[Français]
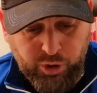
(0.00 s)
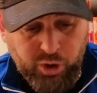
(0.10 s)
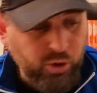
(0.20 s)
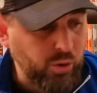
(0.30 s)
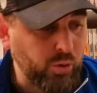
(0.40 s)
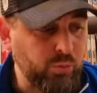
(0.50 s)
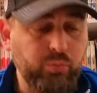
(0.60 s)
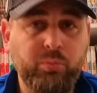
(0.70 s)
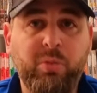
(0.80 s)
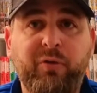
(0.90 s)
est, euh,
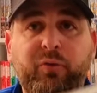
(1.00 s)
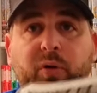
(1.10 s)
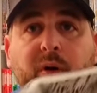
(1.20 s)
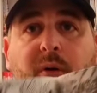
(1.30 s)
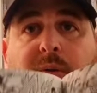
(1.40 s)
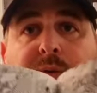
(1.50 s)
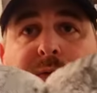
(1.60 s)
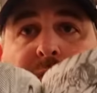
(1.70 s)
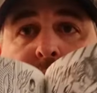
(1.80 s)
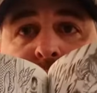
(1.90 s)
ma foi,
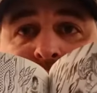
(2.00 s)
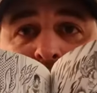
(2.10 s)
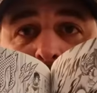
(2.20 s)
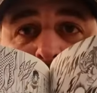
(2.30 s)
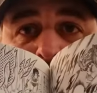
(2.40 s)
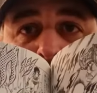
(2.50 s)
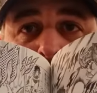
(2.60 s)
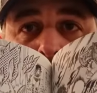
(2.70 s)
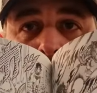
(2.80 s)
fort sympathique.